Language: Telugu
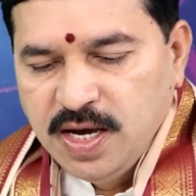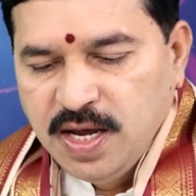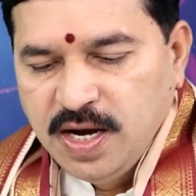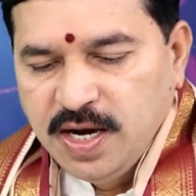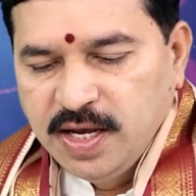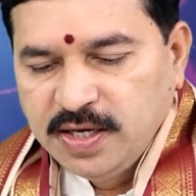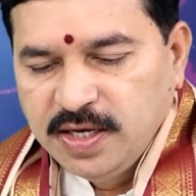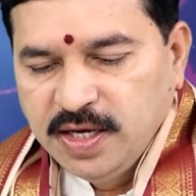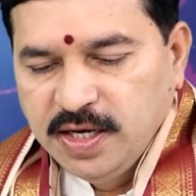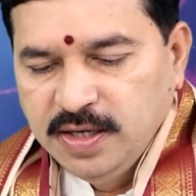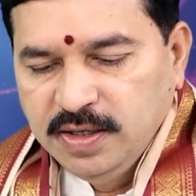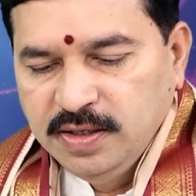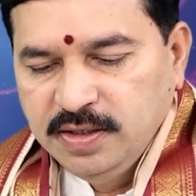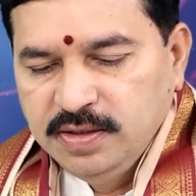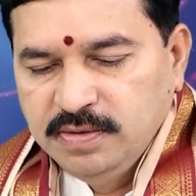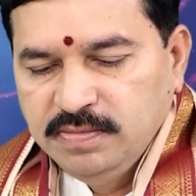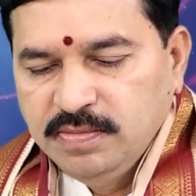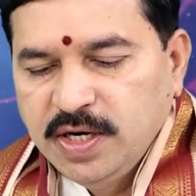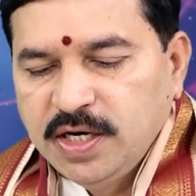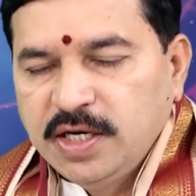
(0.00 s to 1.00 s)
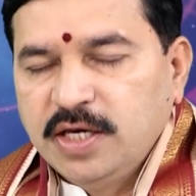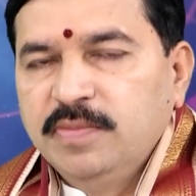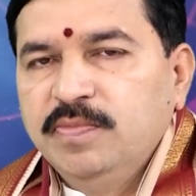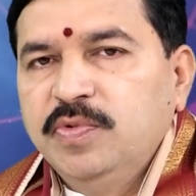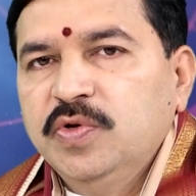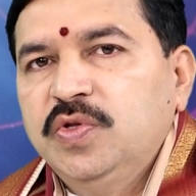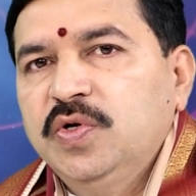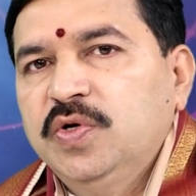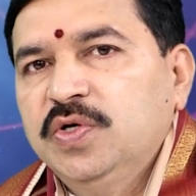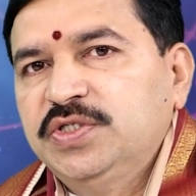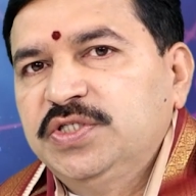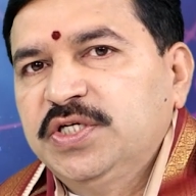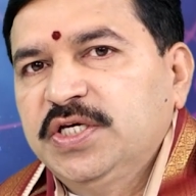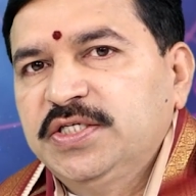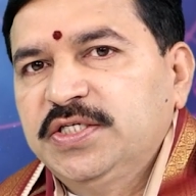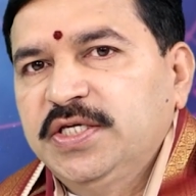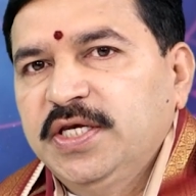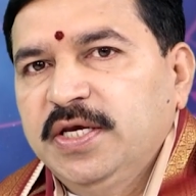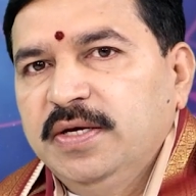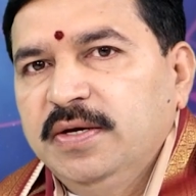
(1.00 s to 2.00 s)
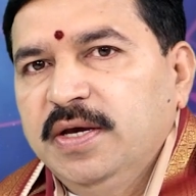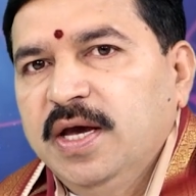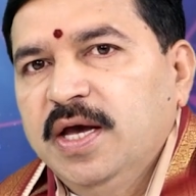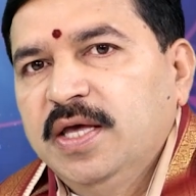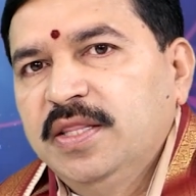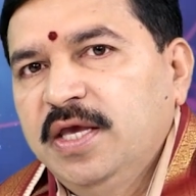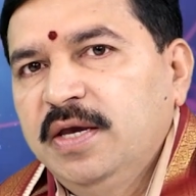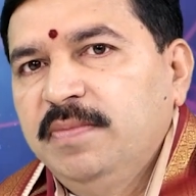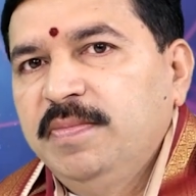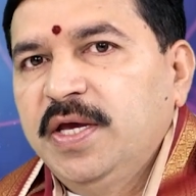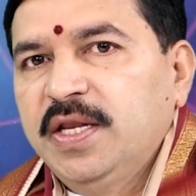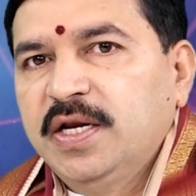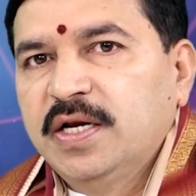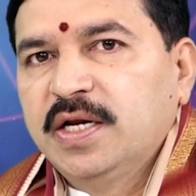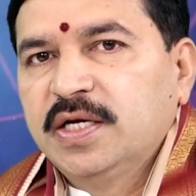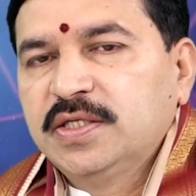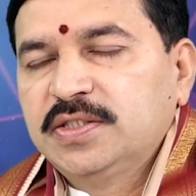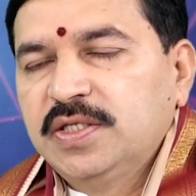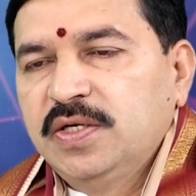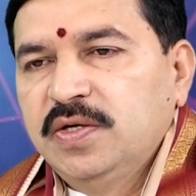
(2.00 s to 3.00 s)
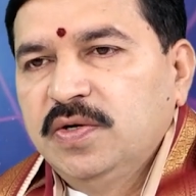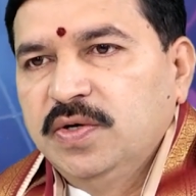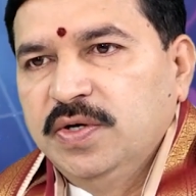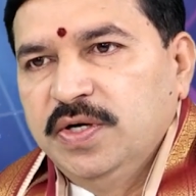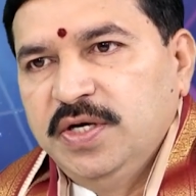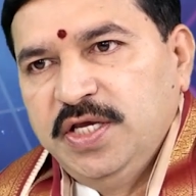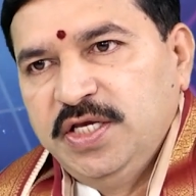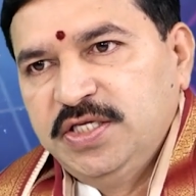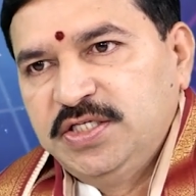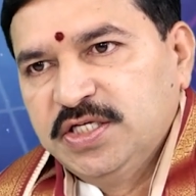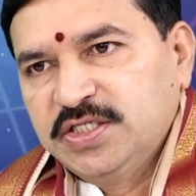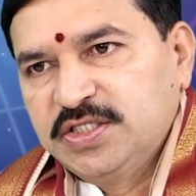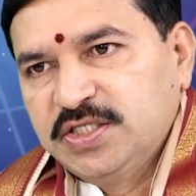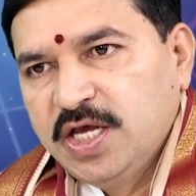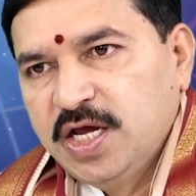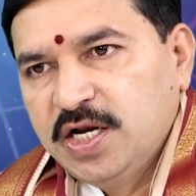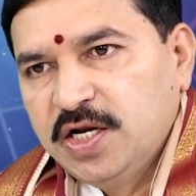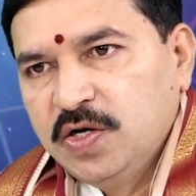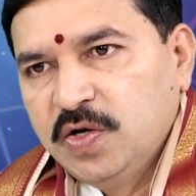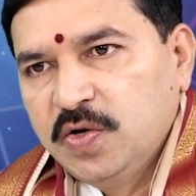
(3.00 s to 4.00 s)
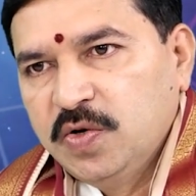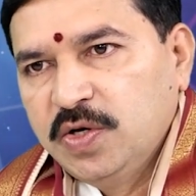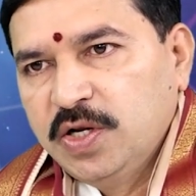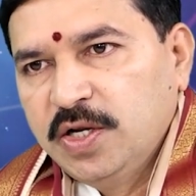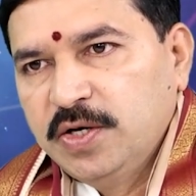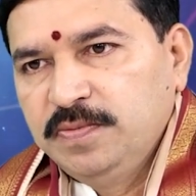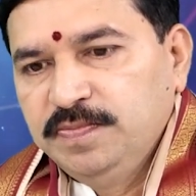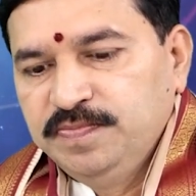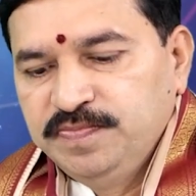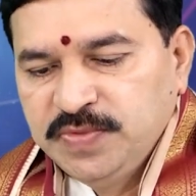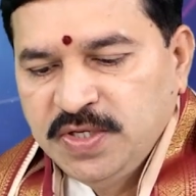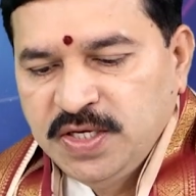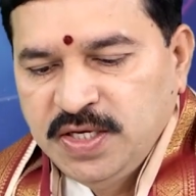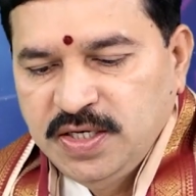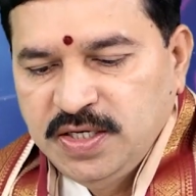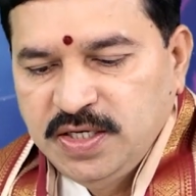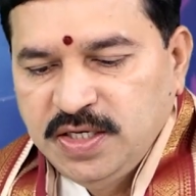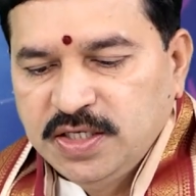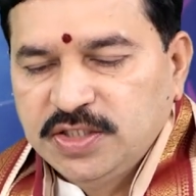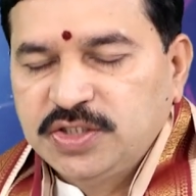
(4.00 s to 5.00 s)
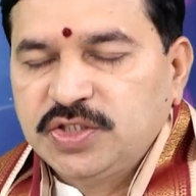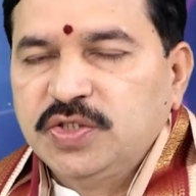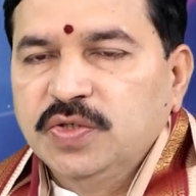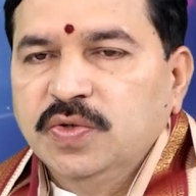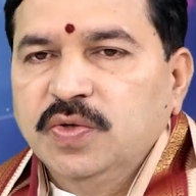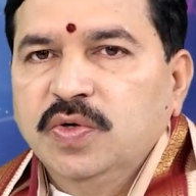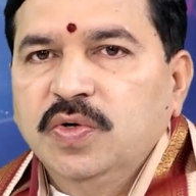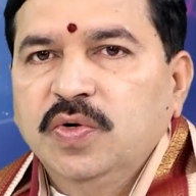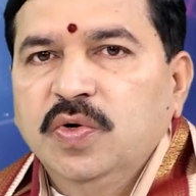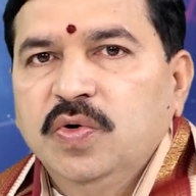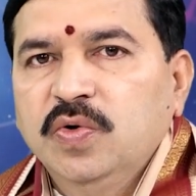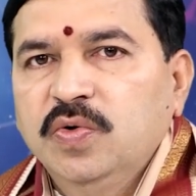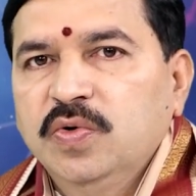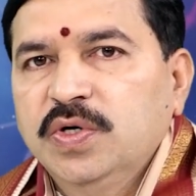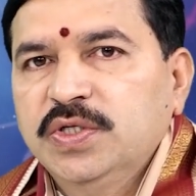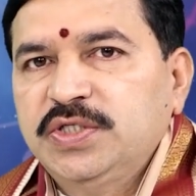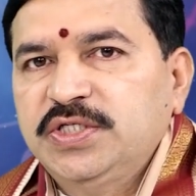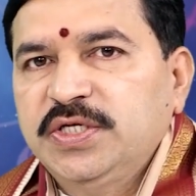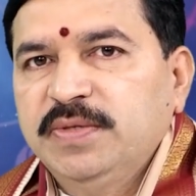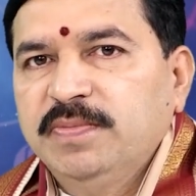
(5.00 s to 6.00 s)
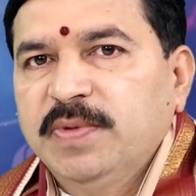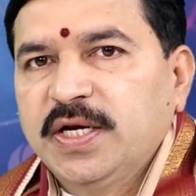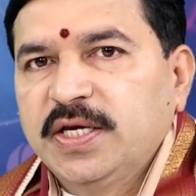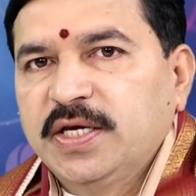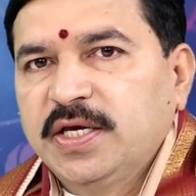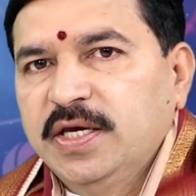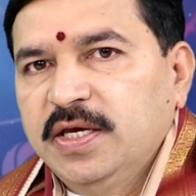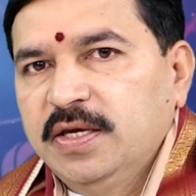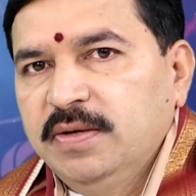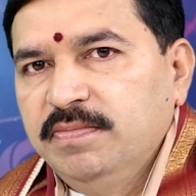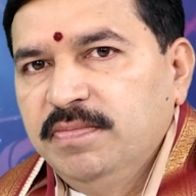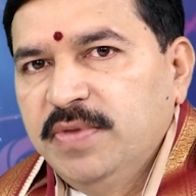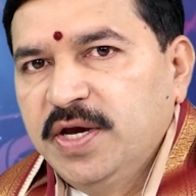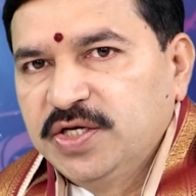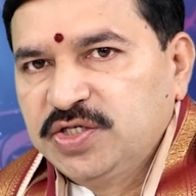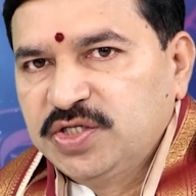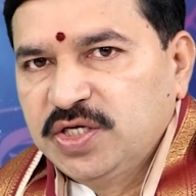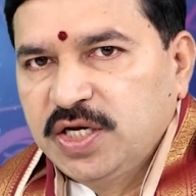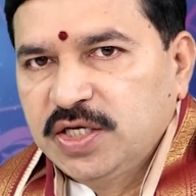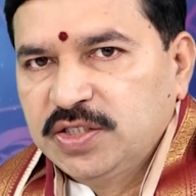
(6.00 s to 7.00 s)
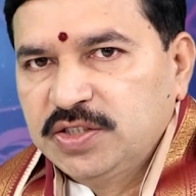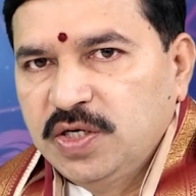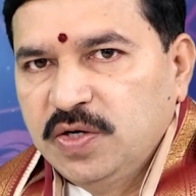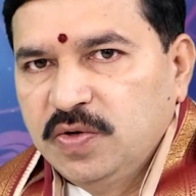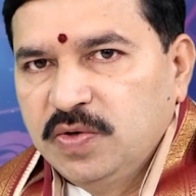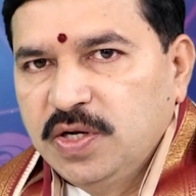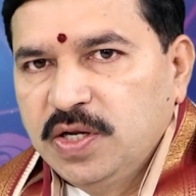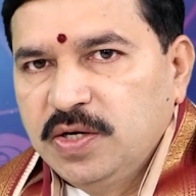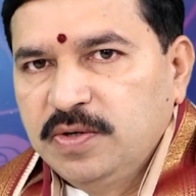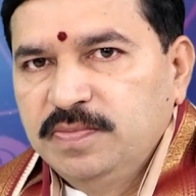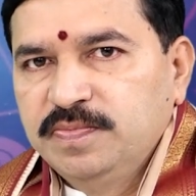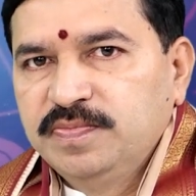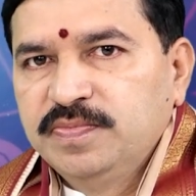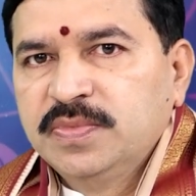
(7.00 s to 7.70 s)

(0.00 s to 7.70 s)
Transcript: అలాగే మనకి బుధుడు వచ్చేసి అదే మీనరాశిలో నీచ స్థానంలో ఉన్నారు నెక్స్ట్ గురువు వచ్చి మనకి మేషరాశిలో ఉన్నారు